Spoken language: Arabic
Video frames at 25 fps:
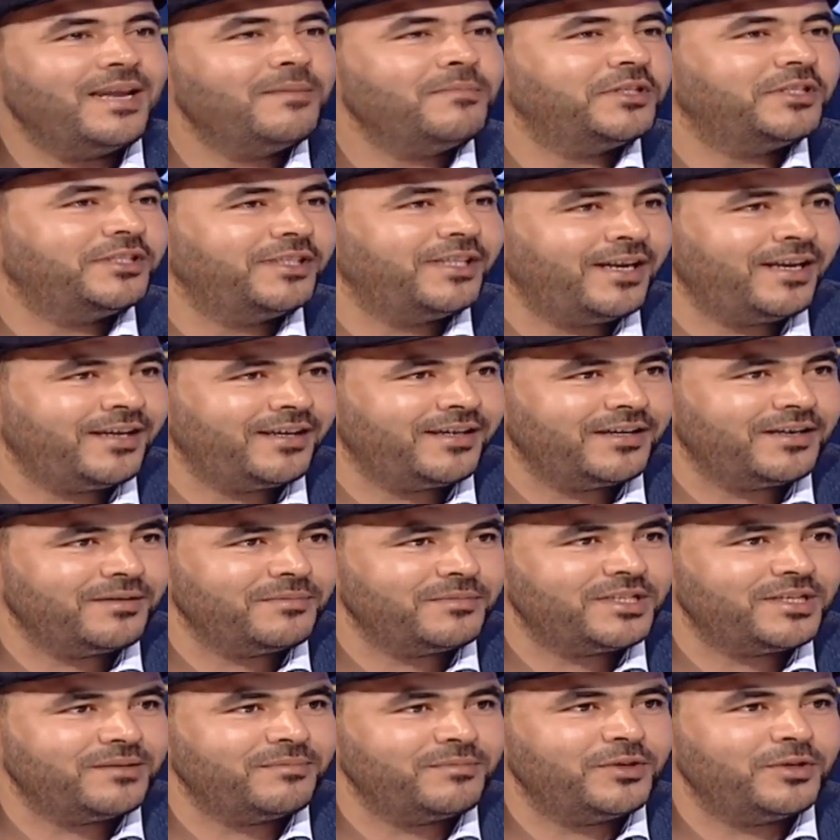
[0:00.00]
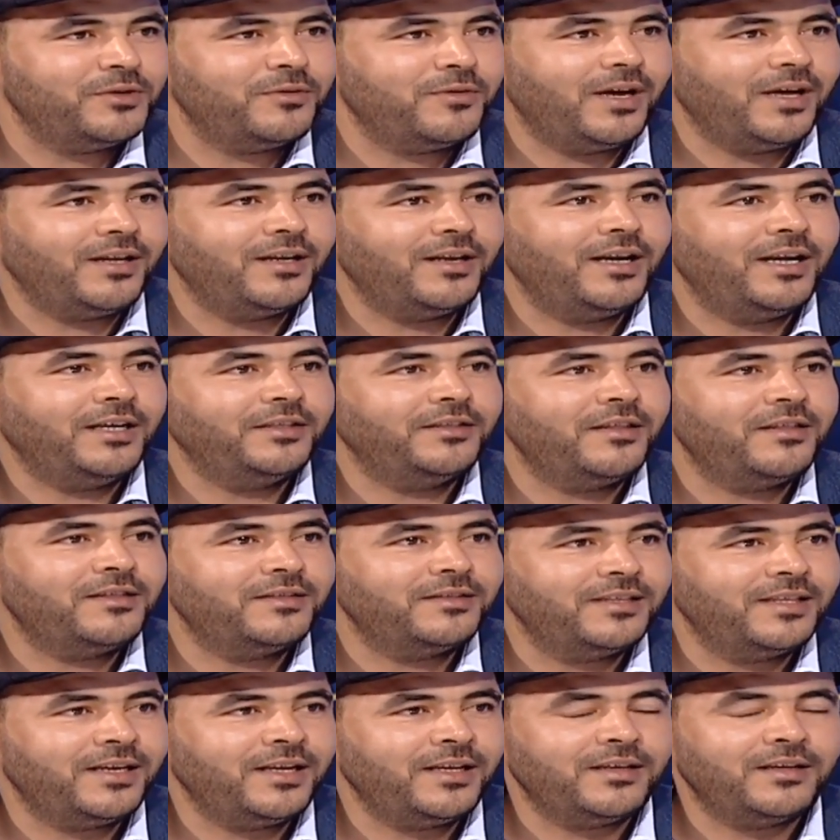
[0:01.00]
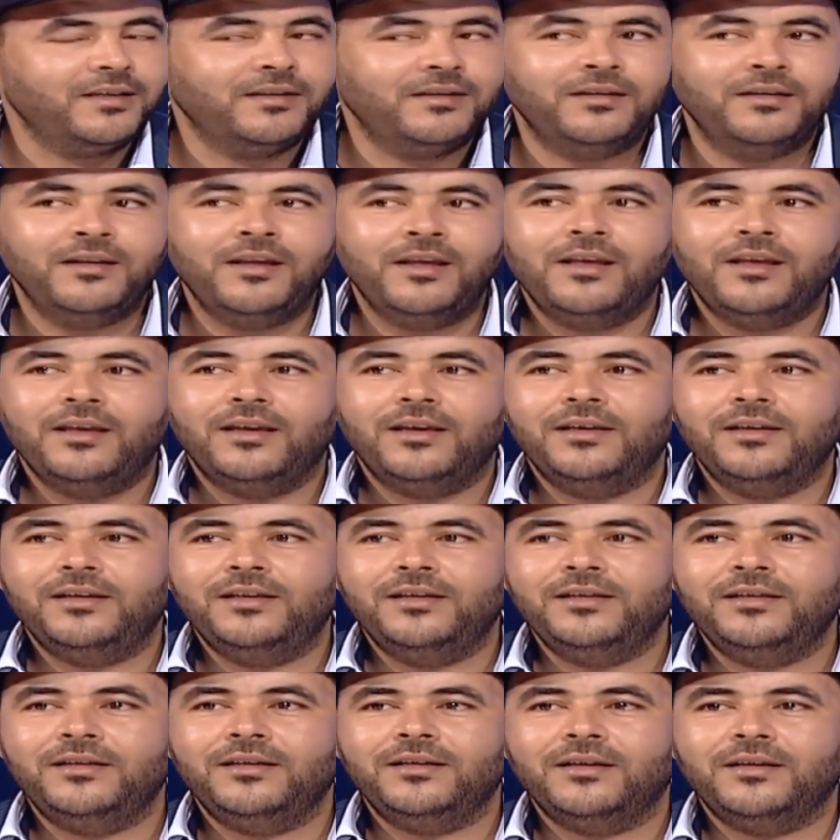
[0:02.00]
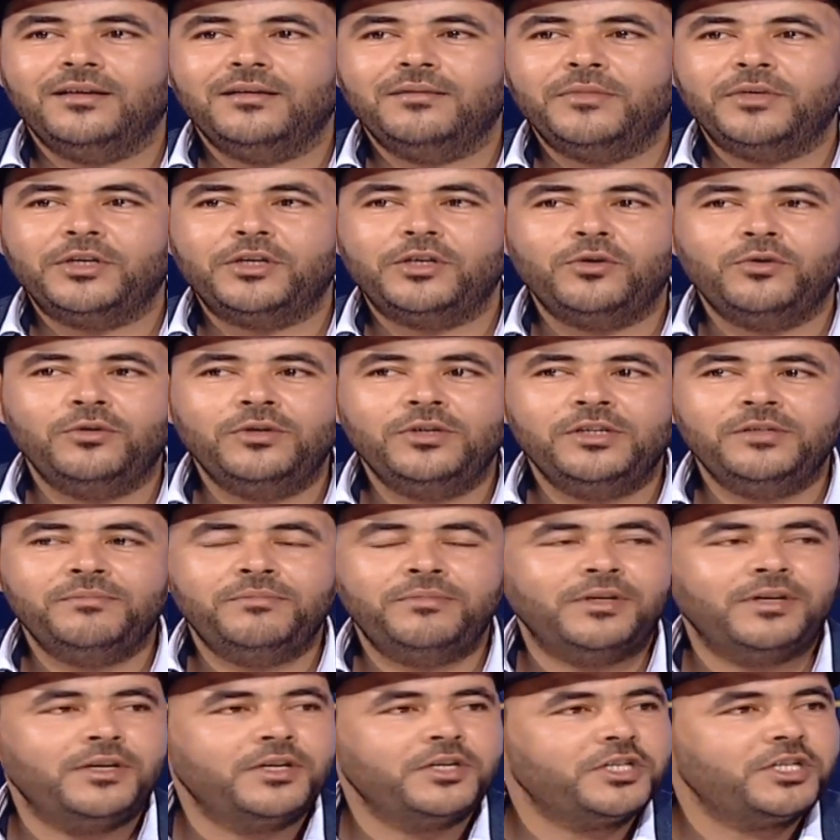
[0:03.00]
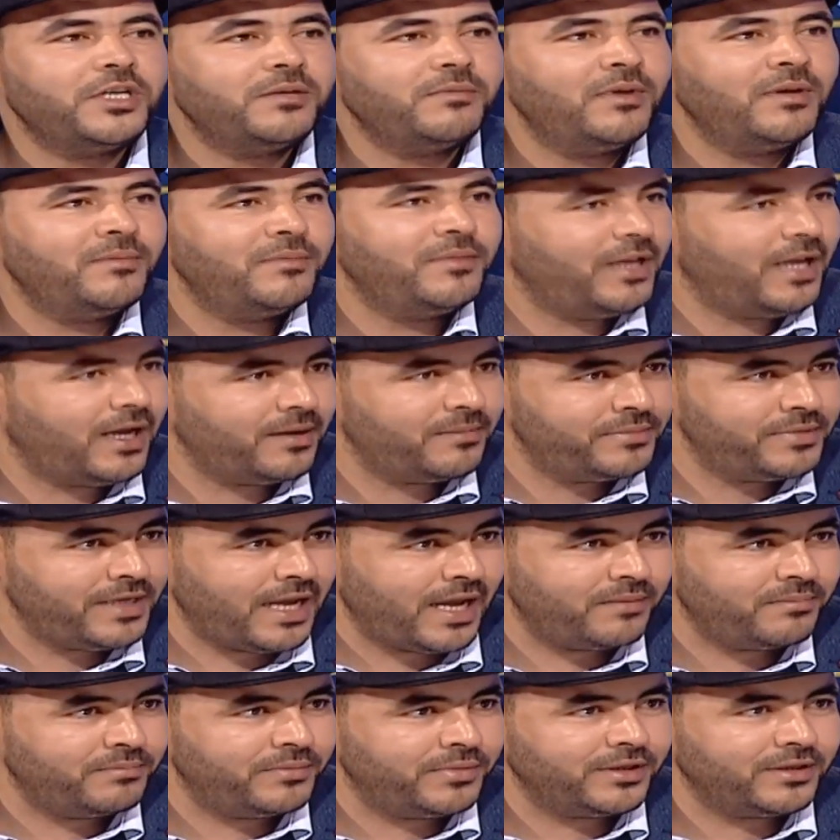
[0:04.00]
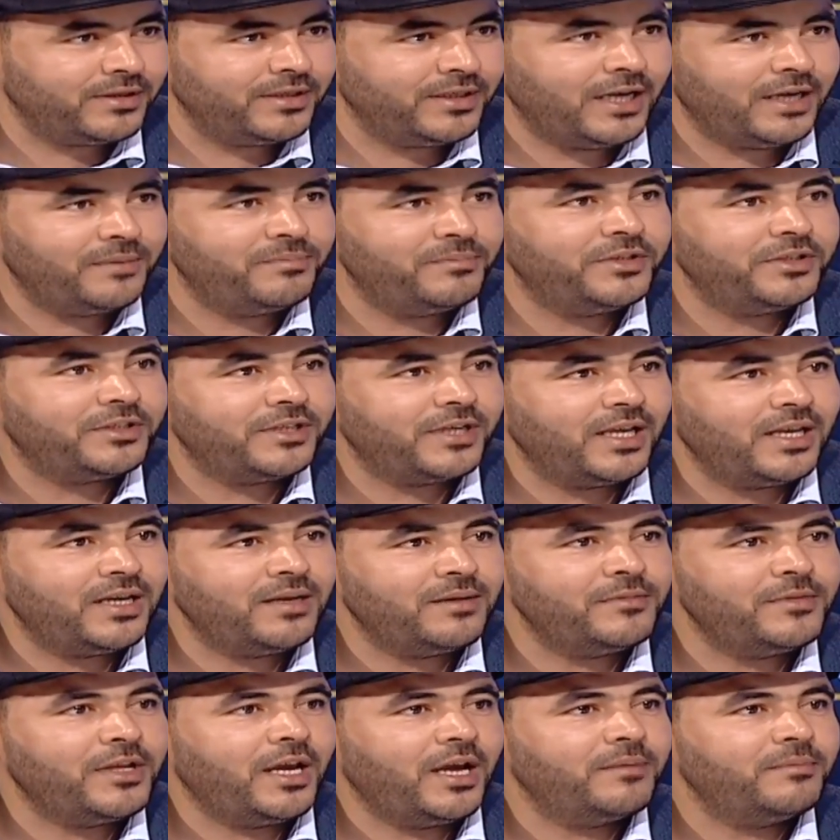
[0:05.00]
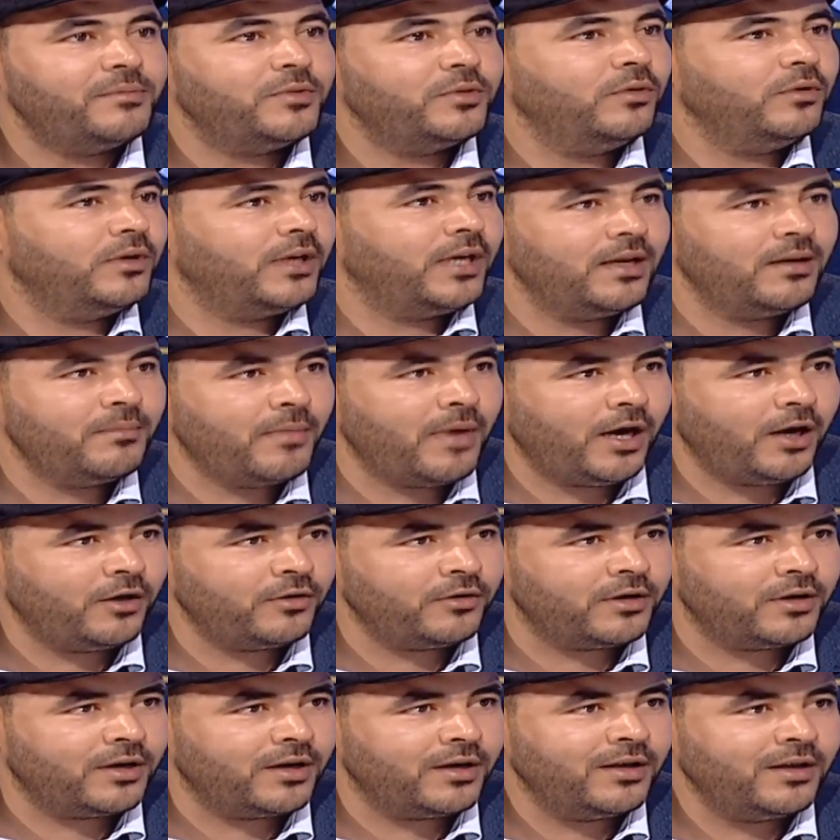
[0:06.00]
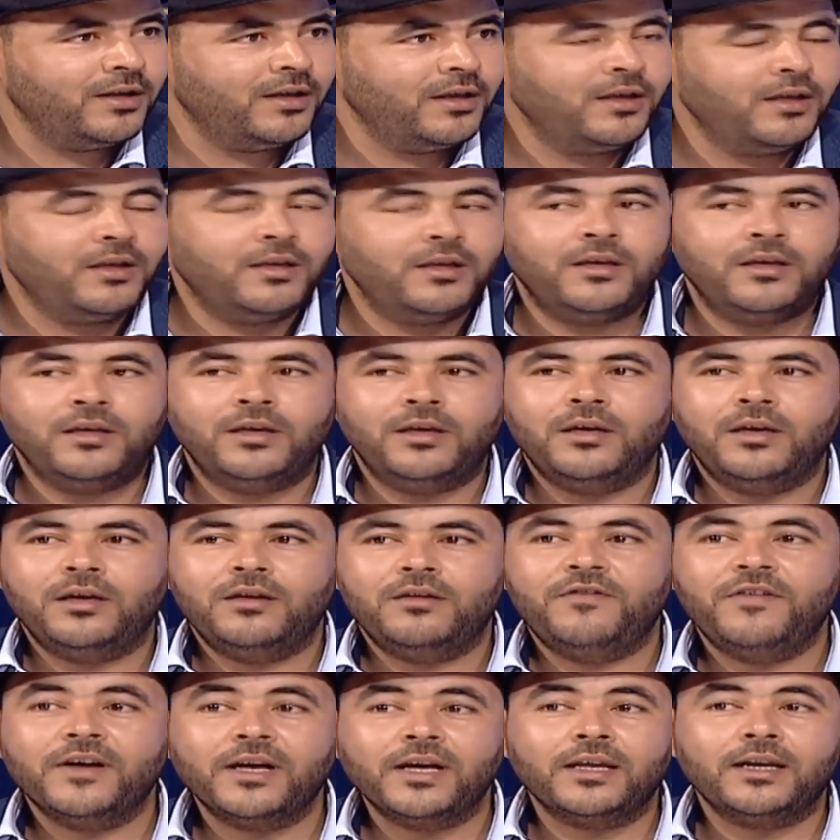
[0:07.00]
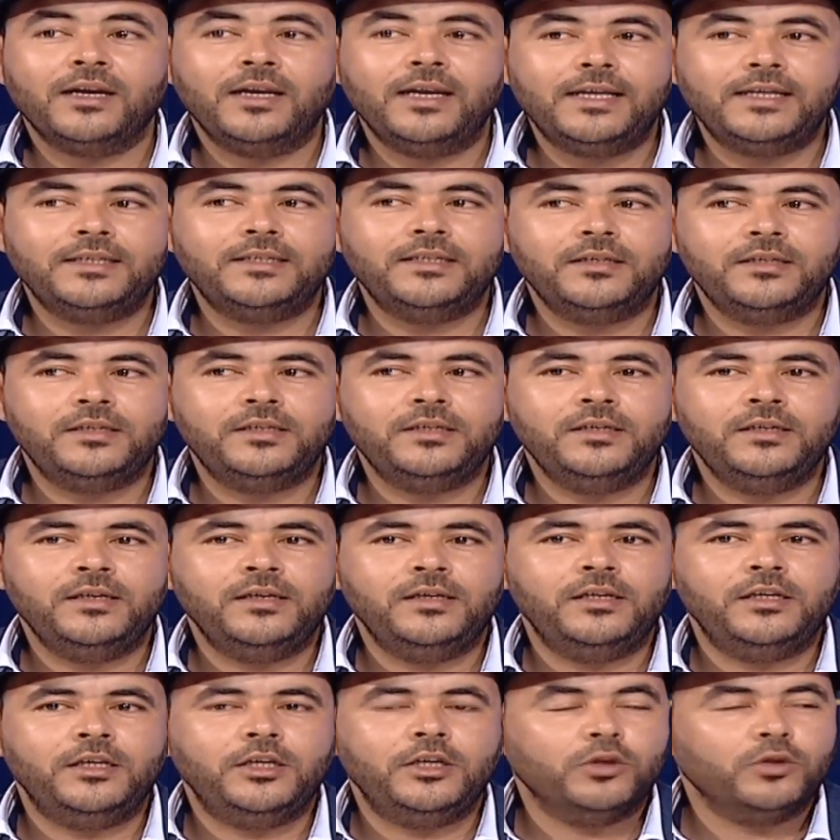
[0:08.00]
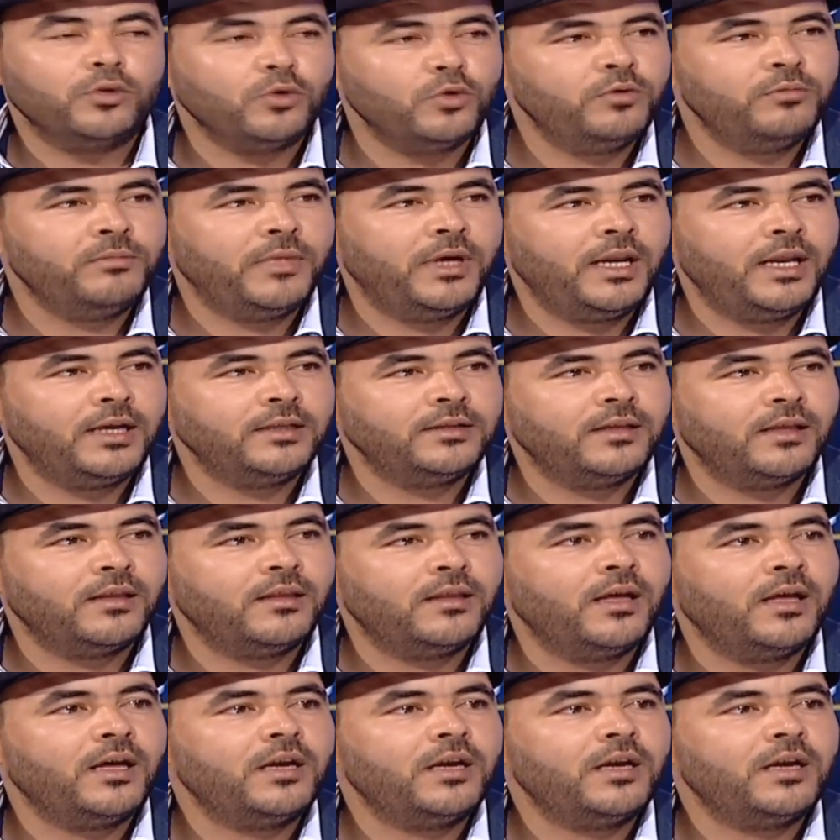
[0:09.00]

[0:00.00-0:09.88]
التراكن مسمينه احنا الحديث التراكن اللي آه ميكرو ليبر للشباب اللي يحب يعبر اللي يحب يتكلم اللي يحب يقول كلمه حره آه الفقره الاساسيه اللي هي تقوم عليها التظاهره